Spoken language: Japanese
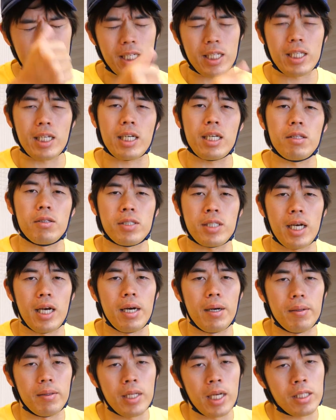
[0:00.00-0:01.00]
れちゃったけど
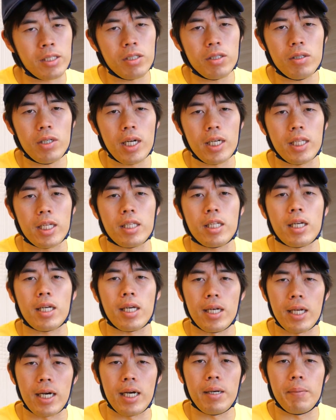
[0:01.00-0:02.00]
さ、夏ぐらいだったっ
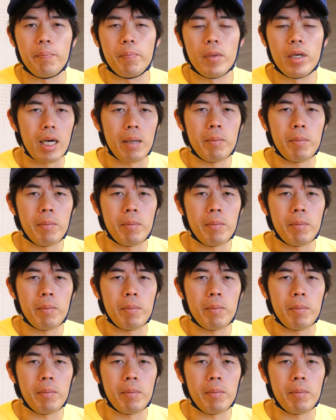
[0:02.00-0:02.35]
けな？